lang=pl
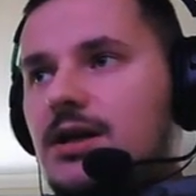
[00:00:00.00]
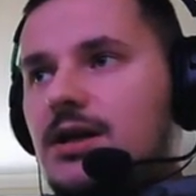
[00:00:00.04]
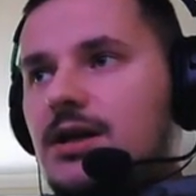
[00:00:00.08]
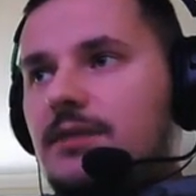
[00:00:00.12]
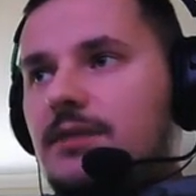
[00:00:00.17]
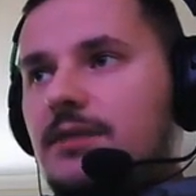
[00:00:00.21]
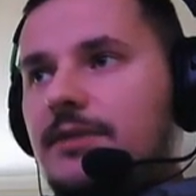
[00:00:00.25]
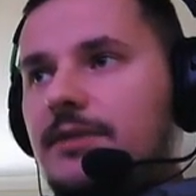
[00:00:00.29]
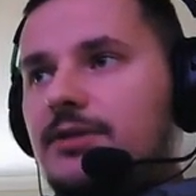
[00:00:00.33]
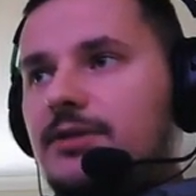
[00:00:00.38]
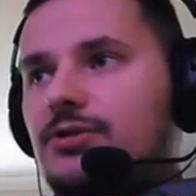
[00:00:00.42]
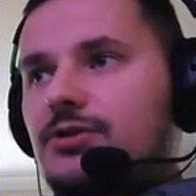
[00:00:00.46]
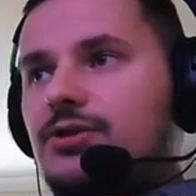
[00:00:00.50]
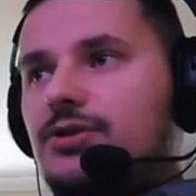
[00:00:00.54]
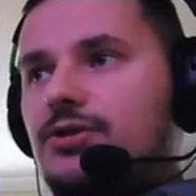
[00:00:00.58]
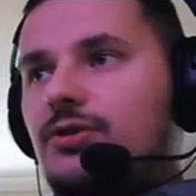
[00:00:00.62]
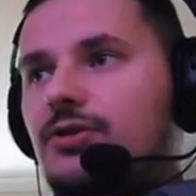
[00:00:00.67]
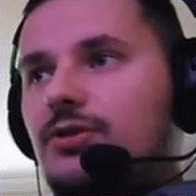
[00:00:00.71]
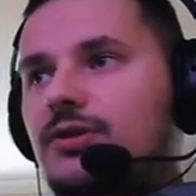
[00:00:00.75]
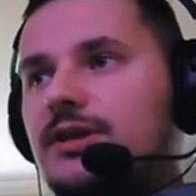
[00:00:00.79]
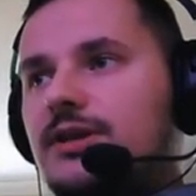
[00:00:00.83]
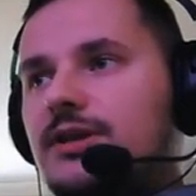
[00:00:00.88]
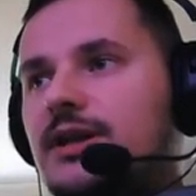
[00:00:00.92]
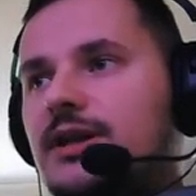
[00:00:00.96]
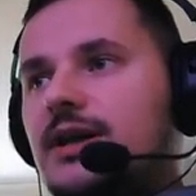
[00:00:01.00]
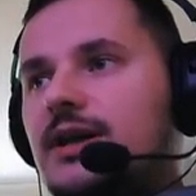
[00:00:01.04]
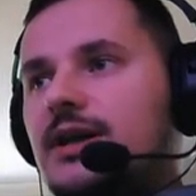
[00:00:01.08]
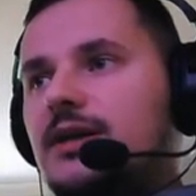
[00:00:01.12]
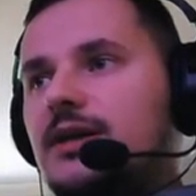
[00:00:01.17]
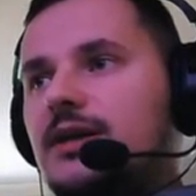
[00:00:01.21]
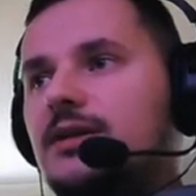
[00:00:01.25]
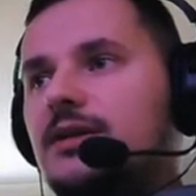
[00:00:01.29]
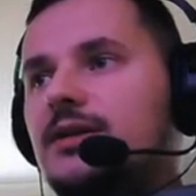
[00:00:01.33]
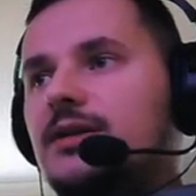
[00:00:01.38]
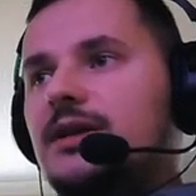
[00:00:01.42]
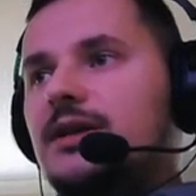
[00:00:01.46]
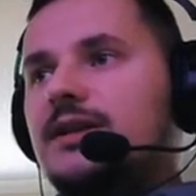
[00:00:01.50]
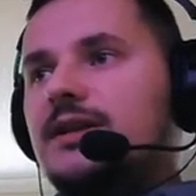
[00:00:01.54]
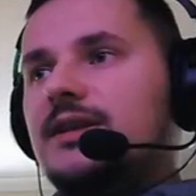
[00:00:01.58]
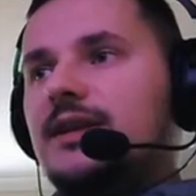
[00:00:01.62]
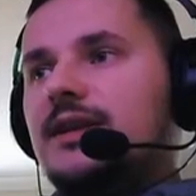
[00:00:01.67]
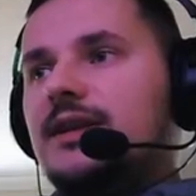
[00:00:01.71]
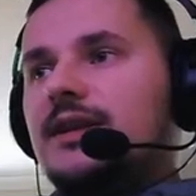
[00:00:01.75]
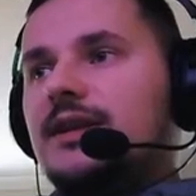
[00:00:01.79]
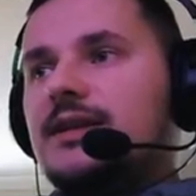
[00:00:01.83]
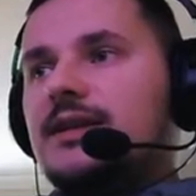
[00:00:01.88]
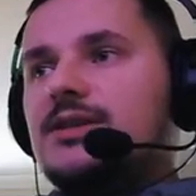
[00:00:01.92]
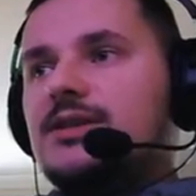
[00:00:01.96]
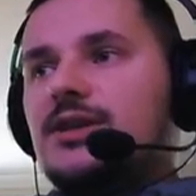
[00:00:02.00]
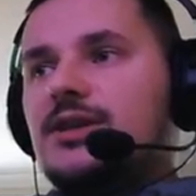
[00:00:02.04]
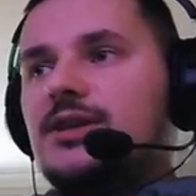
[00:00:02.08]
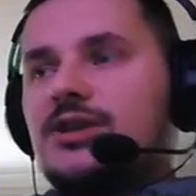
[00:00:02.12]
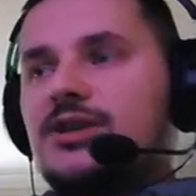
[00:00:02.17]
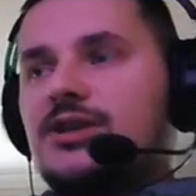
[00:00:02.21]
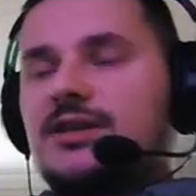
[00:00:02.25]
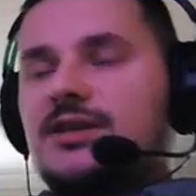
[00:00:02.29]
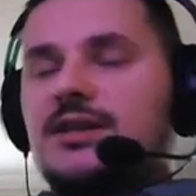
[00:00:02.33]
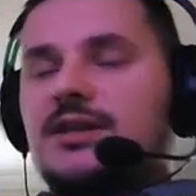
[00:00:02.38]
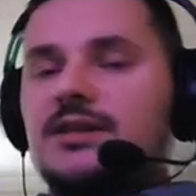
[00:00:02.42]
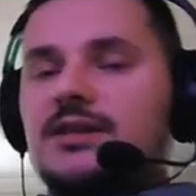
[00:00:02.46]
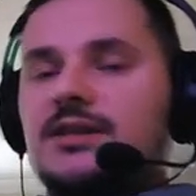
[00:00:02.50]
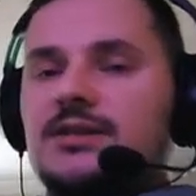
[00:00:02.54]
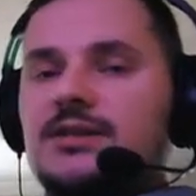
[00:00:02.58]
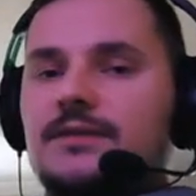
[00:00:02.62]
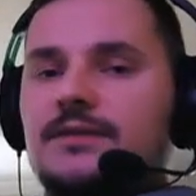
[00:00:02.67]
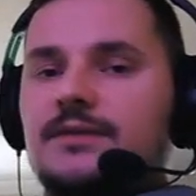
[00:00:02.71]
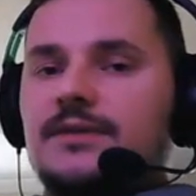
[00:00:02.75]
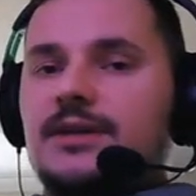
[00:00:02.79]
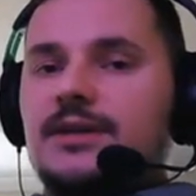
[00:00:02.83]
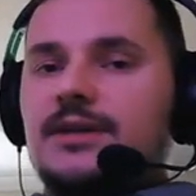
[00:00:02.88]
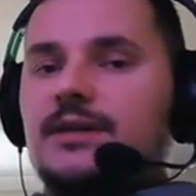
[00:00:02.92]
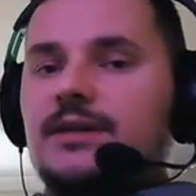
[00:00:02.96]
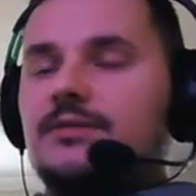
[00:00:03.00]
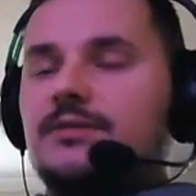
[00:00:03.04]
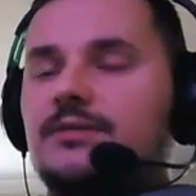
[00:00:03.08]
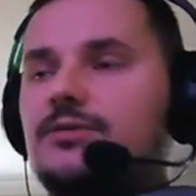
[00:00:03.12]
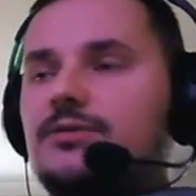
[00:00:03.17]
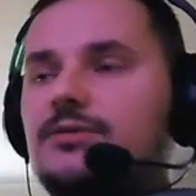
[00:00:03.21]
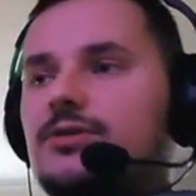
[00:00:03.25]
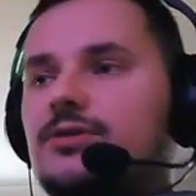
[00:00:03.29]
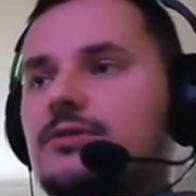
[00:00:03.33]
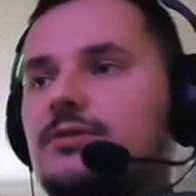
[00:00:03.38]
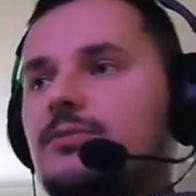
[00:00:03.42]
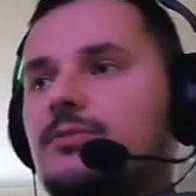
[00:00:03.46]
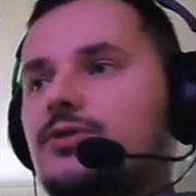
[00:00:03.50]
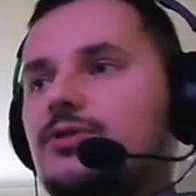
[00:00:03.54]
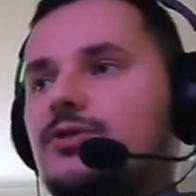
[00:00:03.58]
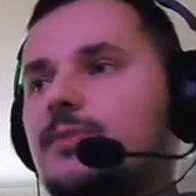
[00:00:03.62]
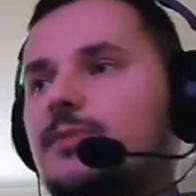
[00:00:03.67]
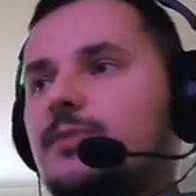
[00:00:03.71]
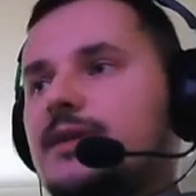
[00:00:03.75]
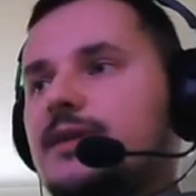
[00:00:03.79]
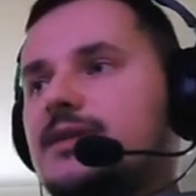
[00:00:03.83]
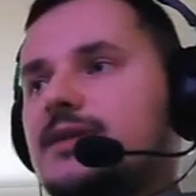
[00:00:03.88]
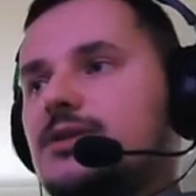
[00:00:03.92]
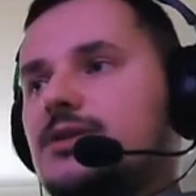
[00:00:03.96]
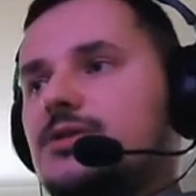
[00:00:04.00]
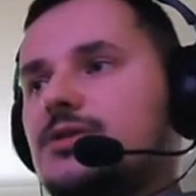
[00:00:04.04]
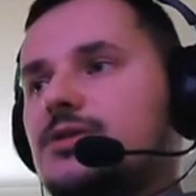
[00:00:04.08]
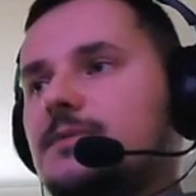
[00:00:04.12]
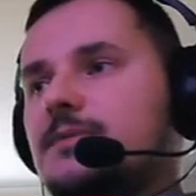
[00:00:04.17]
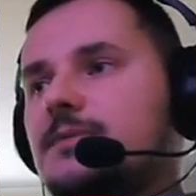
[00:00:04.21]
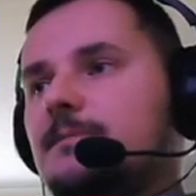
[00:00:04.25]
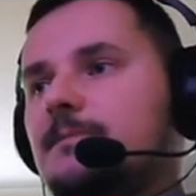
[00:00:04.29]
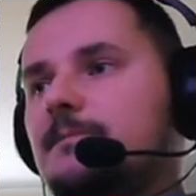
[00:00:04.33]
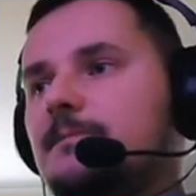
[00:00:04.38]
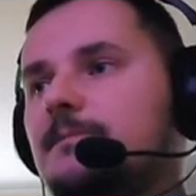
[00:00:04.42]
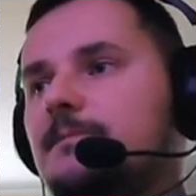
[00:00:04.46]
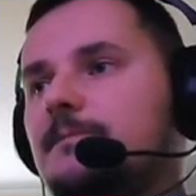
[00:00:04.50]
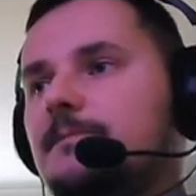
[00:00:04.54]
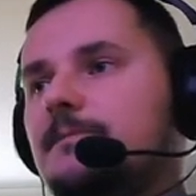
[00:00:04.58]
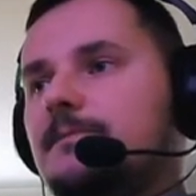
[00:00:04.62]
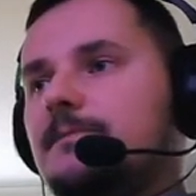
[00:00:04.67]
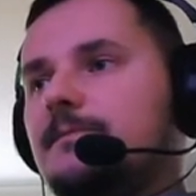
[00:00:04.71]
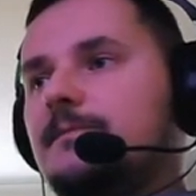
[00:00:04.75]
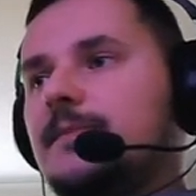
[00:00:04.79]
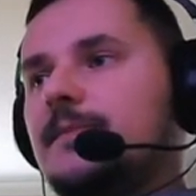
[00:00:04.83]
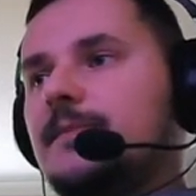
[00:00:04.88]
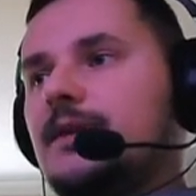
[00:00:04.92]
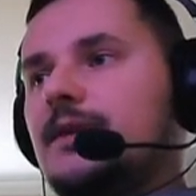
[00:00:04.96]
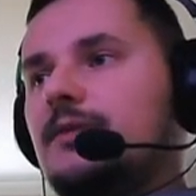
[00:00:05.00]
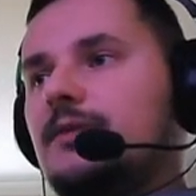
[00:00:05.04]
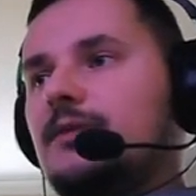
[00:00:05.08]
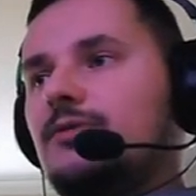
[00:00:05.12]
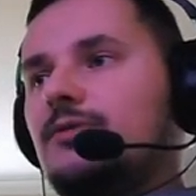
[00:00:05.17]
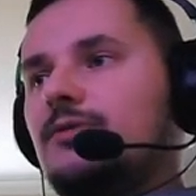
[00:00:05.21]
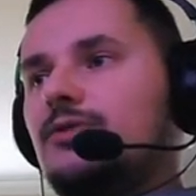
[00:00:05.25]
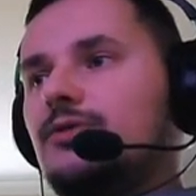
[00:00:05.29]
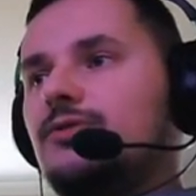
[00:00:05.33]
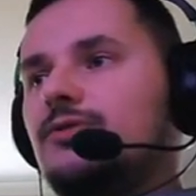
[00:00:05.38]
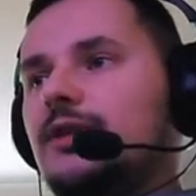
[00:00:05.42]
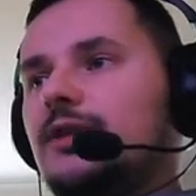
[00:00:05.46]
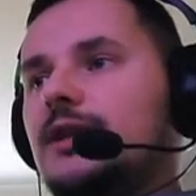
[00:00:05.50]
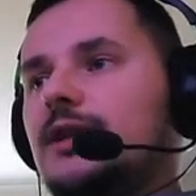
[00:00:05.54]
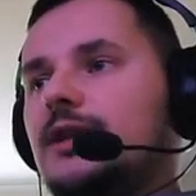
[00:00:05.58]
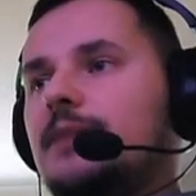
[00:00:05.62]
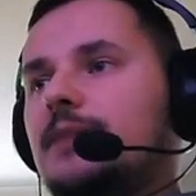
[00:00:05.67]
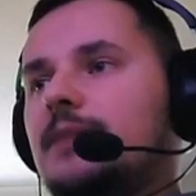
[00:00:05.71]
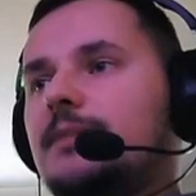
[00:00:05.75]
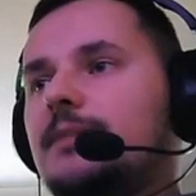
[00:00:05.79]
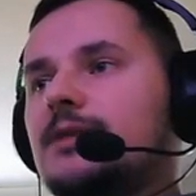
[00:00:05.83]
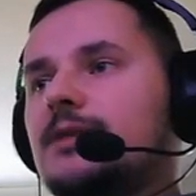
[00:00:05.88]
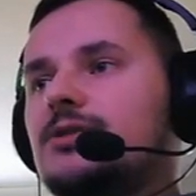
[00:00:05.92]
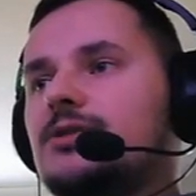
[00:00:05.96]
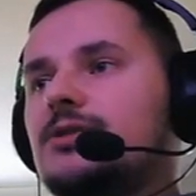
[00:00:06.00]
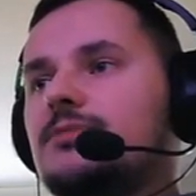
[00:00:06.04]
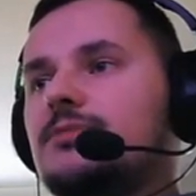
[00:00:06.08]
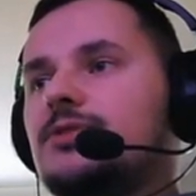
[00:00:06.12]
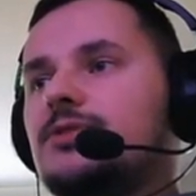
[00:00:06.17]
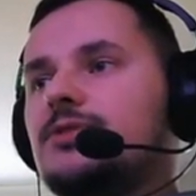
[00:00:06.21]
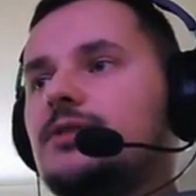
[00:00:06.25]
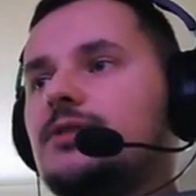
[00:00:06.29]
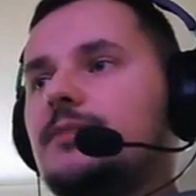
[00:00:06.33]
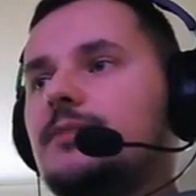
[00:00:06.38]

umiejętności ognia, inteligencja, szansa nakryta, witalność bądź pancerz. No i tutaj najlepiej, żebyście